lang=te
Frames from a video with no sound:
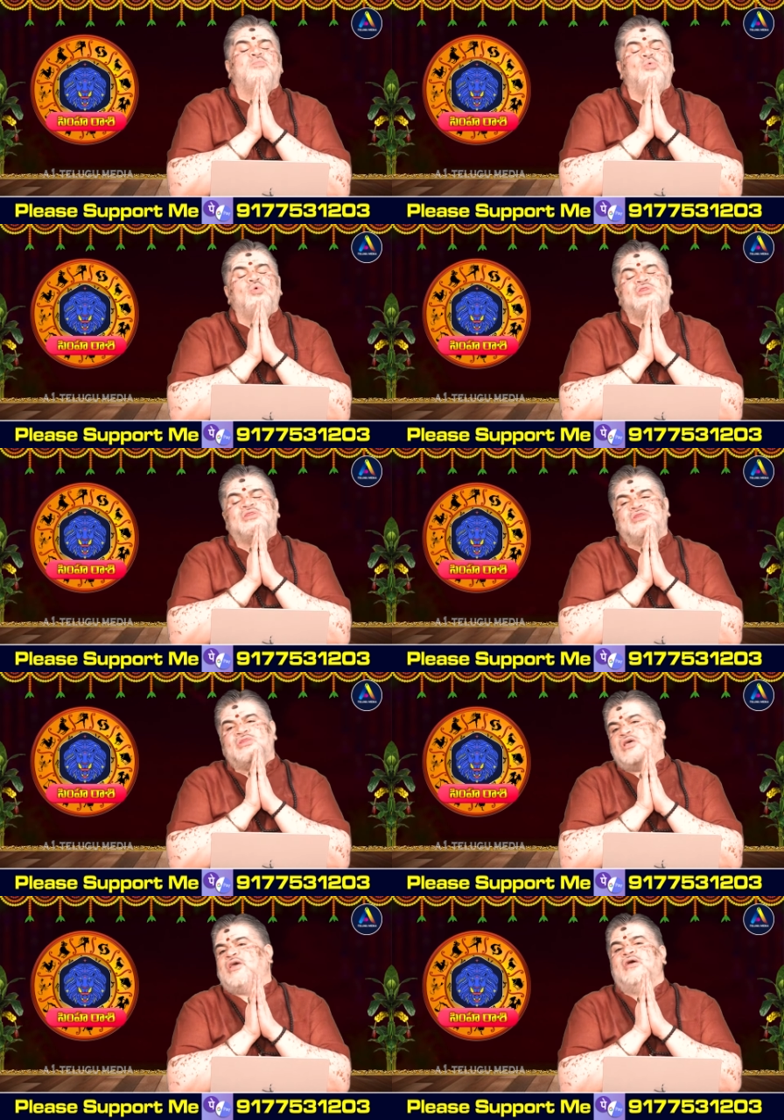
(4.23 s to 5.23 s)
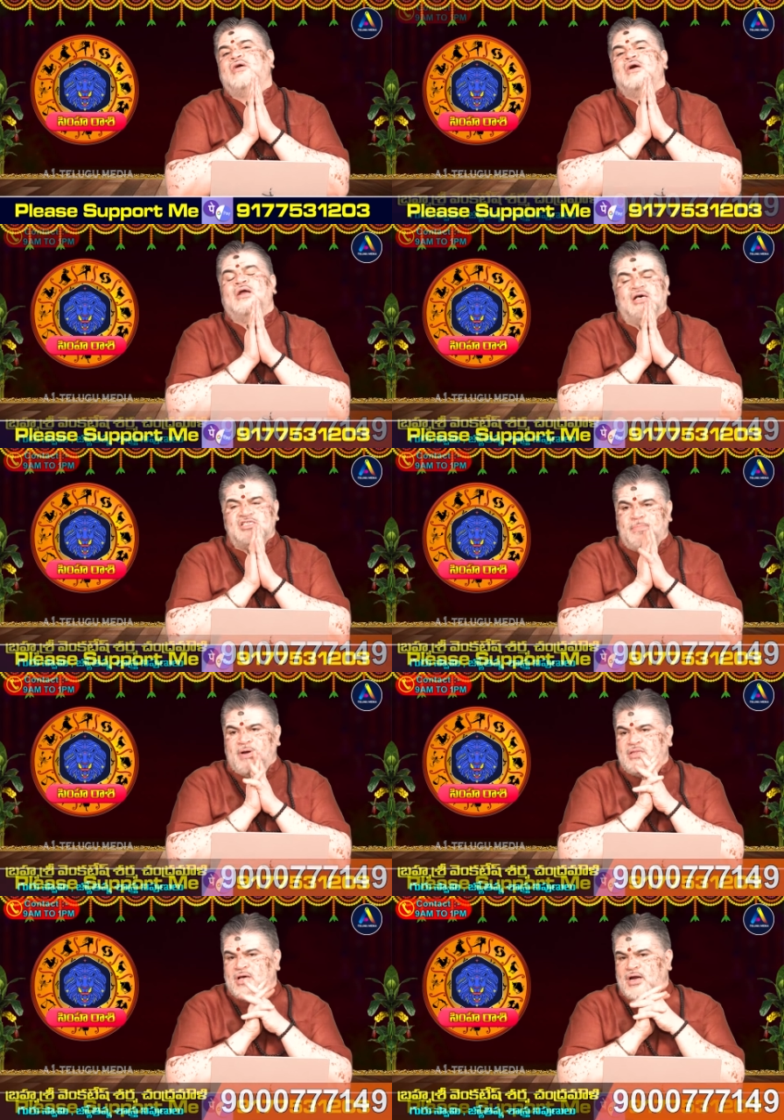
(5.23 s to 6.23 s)
పూర్తి రాశి
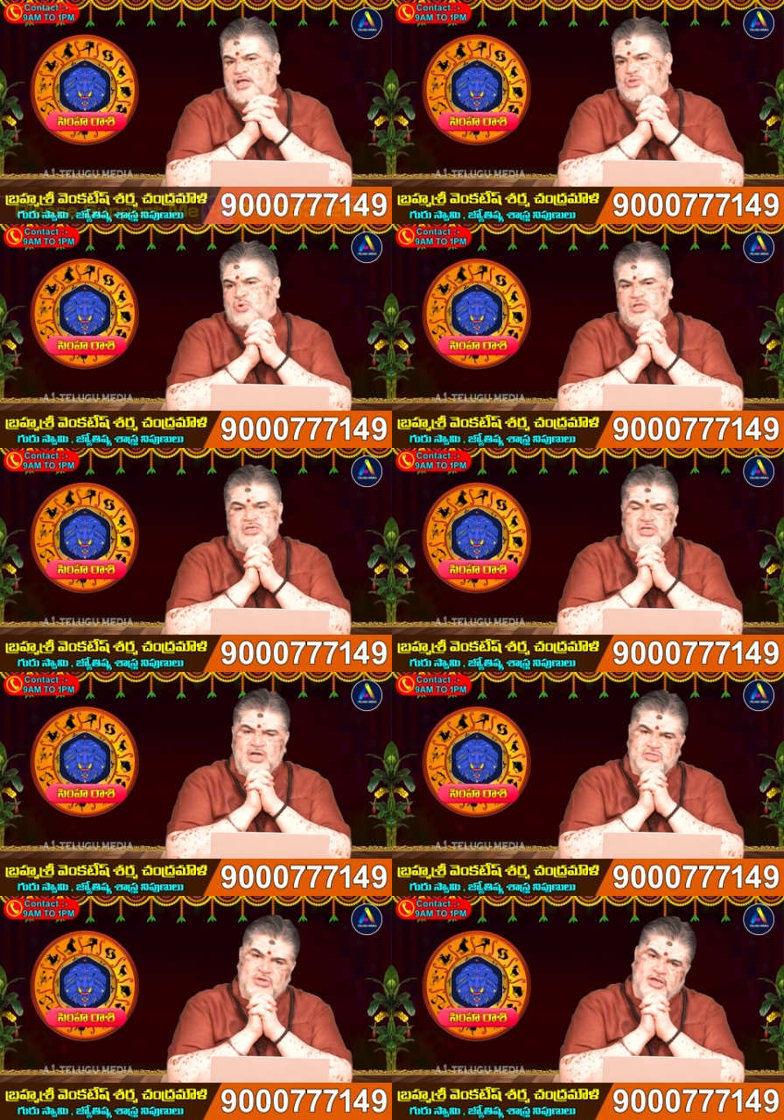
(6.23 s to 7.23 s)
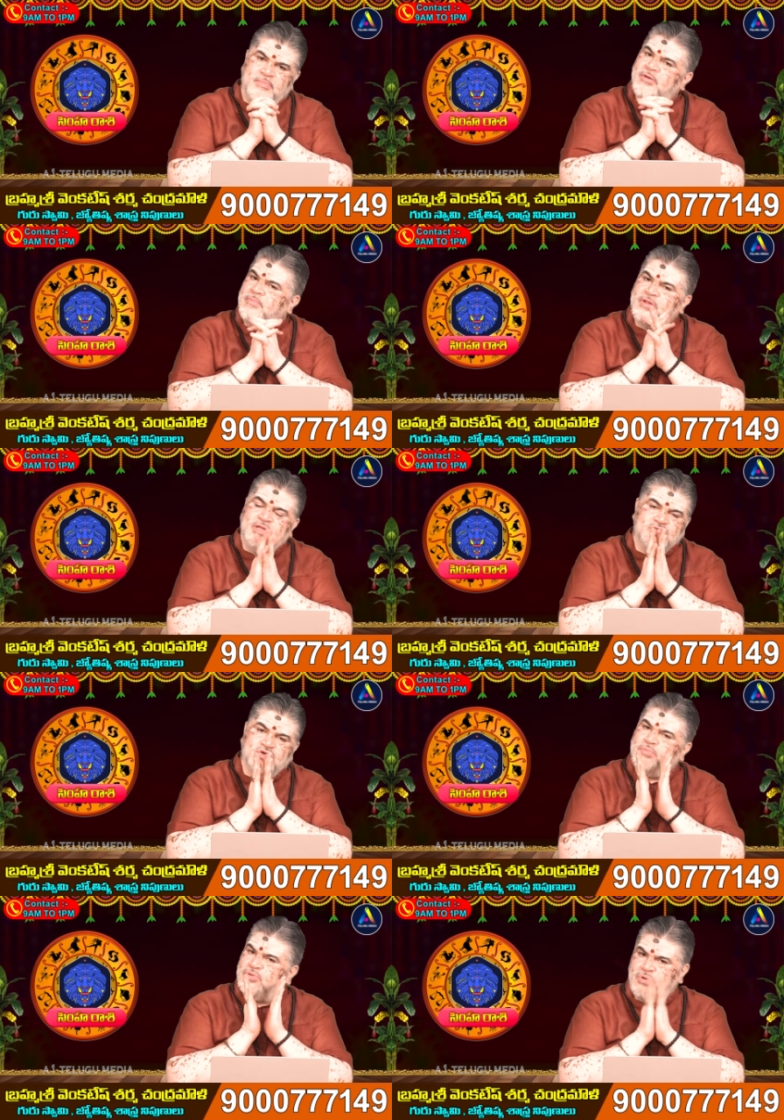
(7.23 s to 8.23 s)
ఫలితాలని ద్వాదశ రాశులకి మనం ఇప్పుడు
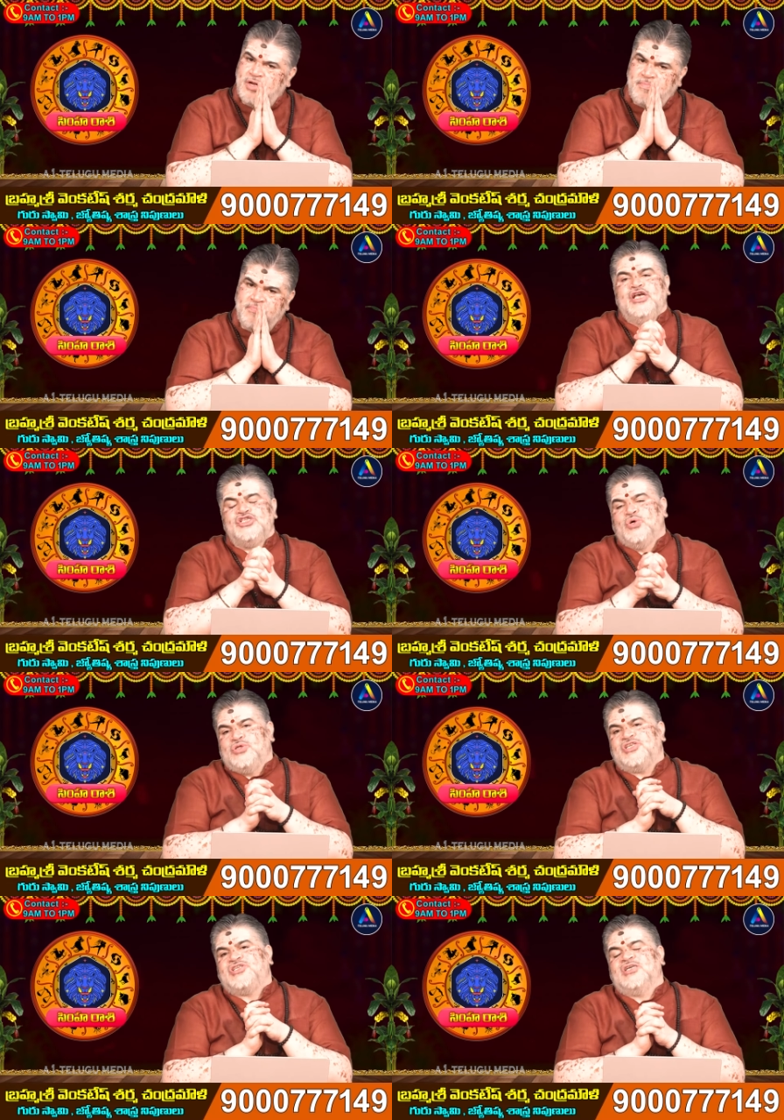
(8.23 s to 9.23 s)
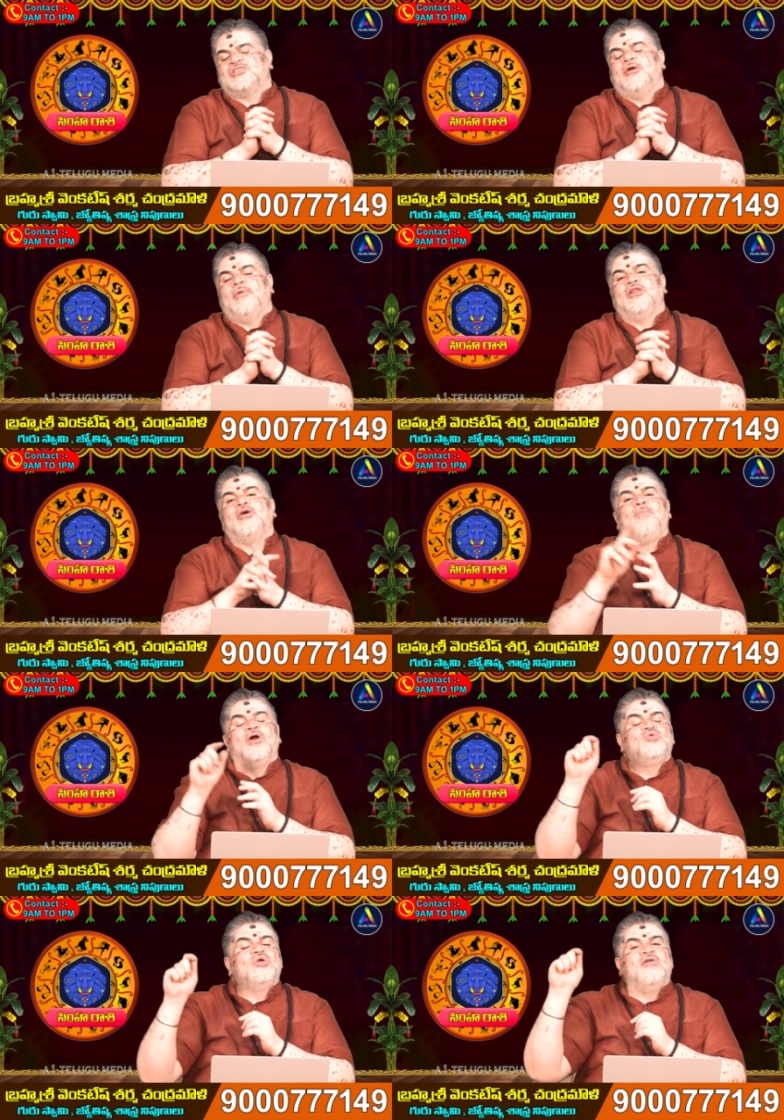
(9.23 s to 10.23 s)
తెలుసుకోబోతున్నాం ఈ జ్యోతిశాస్త్రం అనేది
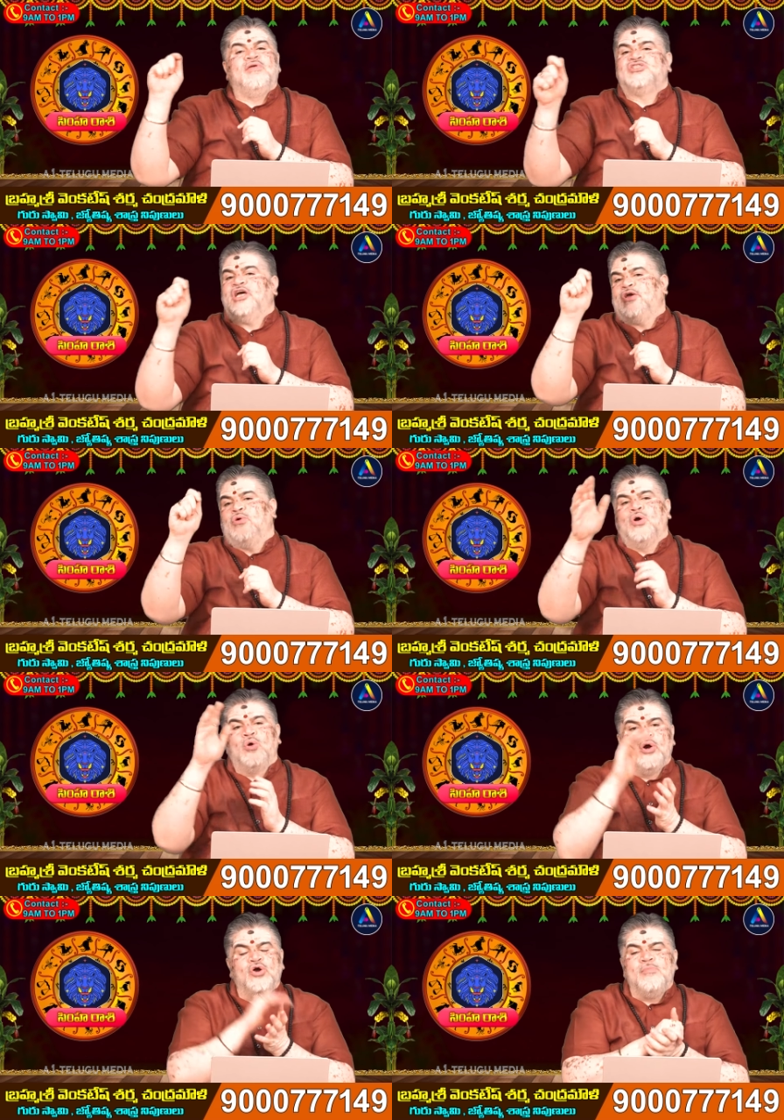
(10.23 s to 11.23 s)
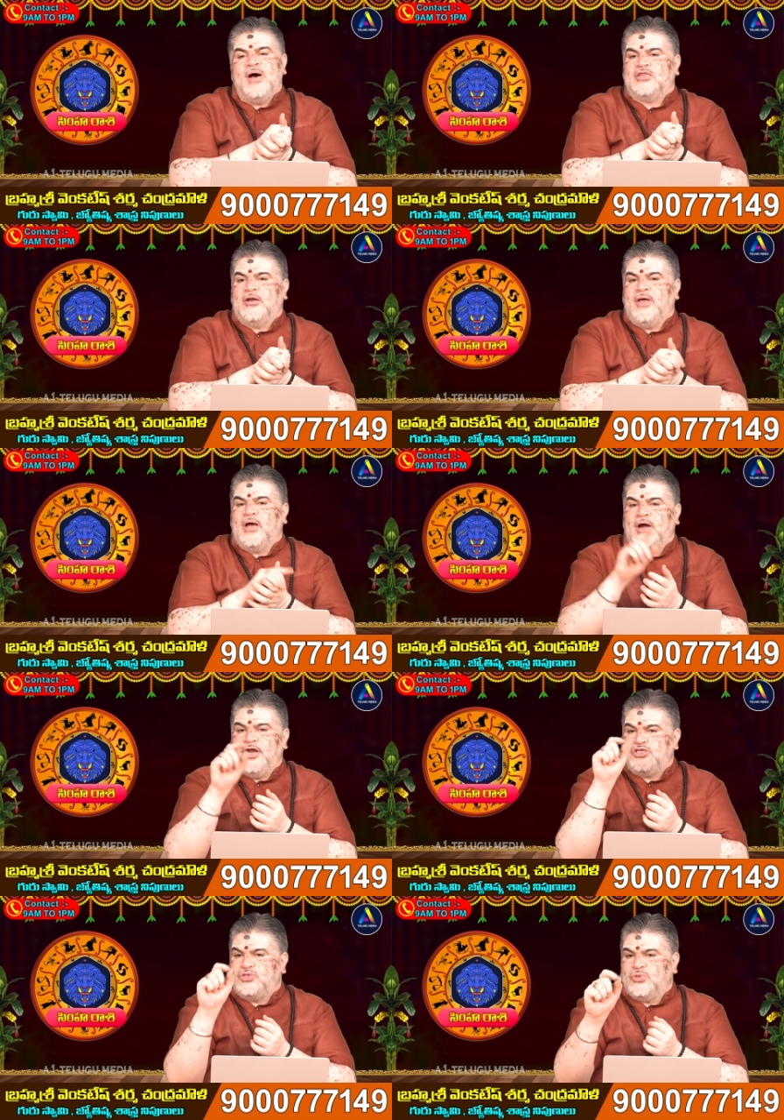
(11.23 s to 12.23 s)
పడుతున్న వర్షానికి ఒక గొడుగు మాత్రమే
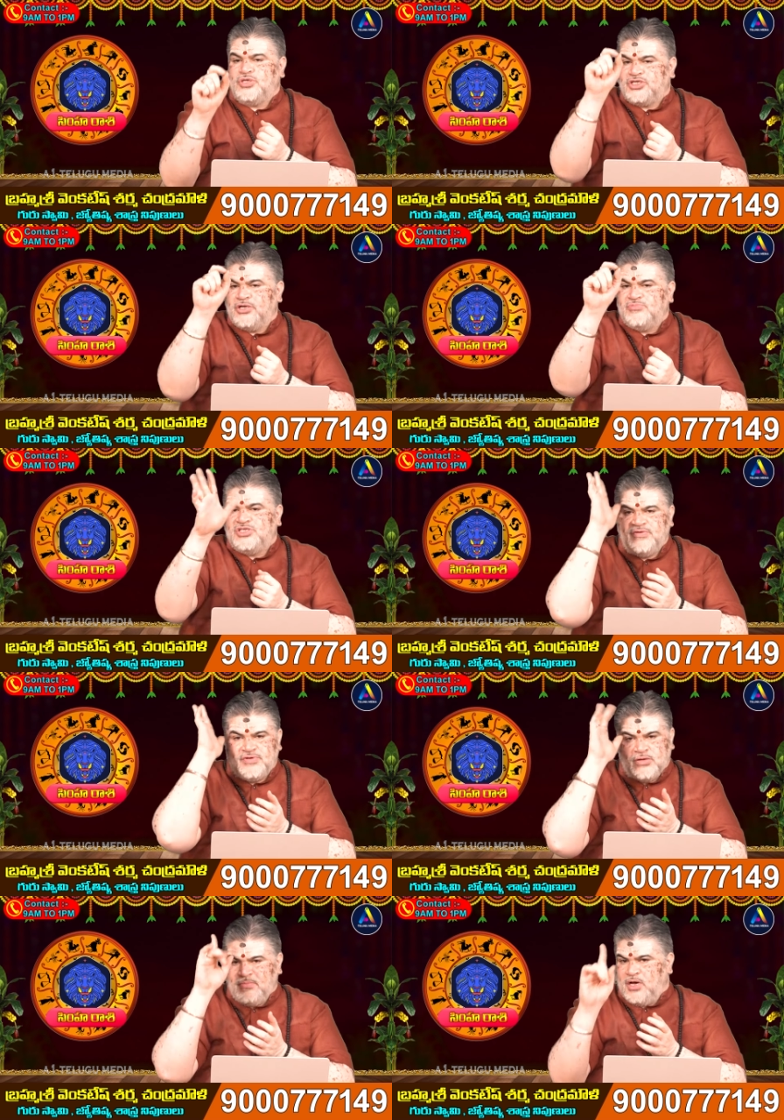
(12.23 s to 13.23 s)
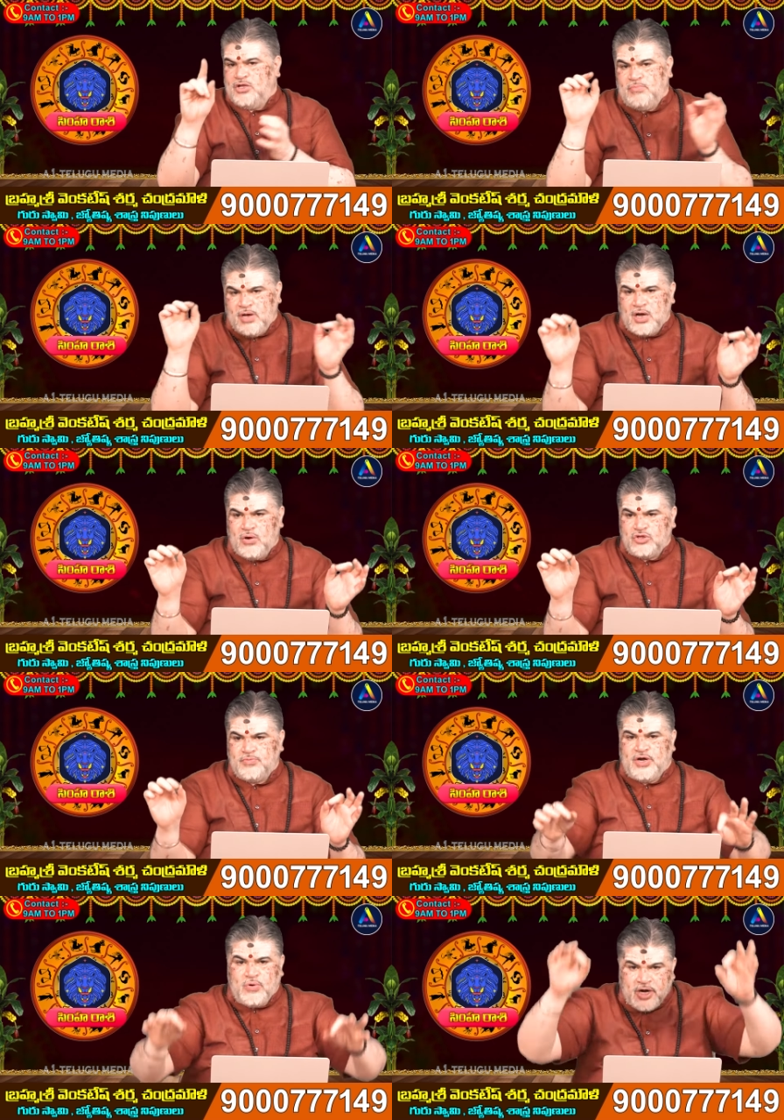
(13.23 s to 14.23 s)
కానీ జ్యోతిష్యం జీవితం కాదు బాగా
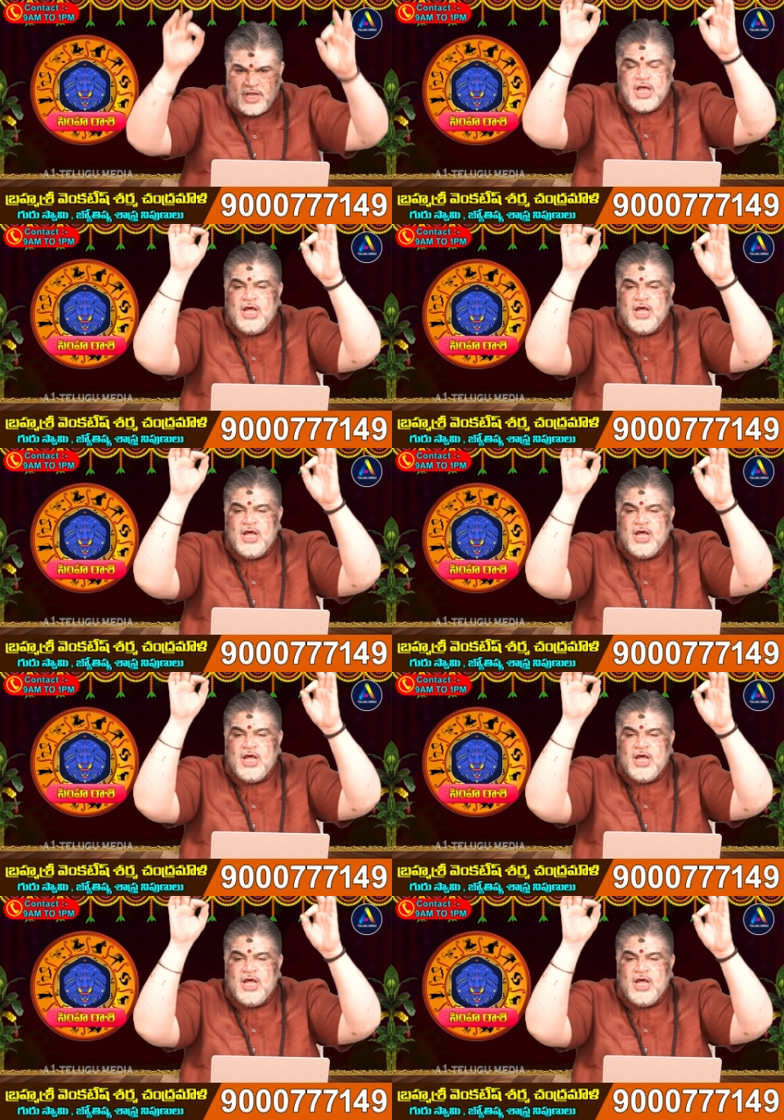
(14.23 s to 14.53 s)
గుర్తుపెట్టుకోండి